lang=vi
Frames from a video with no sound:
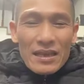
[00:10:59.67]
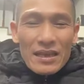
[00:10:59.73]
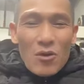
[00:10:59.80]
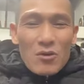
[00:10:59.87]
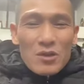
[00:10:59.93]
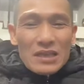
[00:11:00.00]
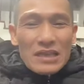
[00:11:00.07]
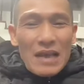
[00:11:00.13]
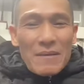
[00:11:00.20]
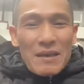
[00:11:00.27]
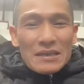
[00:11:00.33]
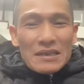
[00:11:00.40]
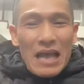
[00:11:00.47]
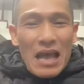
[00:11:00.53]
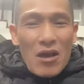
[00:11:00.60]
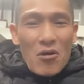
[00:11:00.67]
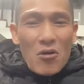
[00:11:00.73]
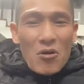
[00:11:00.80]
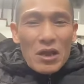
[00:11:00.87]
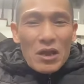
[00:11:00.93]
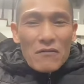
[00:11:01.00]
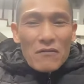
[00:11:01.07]
thế gấu nhất chạy ba
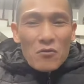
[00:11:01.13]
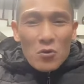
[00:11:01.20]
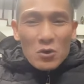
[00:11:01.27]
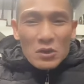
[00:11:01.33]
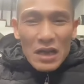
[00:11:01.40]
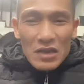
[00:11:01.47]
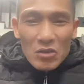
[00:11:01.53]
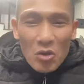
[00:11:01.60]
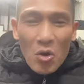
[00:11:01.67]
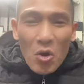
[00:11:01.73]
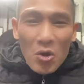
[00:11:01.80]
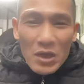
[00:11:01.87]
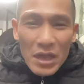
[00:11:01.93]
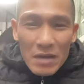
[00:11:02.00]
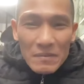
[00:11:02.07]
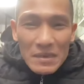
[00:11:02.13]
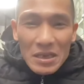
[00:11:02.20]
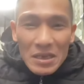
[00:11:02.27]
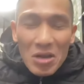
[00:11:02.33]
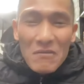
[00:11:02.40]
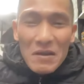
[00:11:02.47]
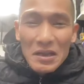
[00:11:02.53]
sao ok vũ tăng tô nhá
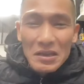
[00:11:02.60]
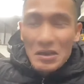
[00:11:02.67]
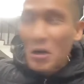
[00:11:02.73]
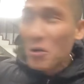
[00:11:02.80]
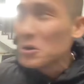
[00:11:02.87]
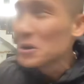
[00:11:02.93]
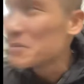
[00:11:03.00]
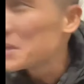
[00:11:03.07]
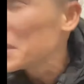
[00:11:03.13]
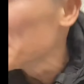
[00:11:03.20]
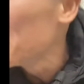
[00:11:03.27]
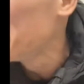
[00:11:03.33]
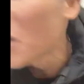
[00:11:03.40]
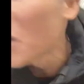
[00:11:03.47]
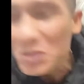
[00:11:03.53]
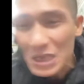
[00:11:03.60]
mình không phải gấu làm gì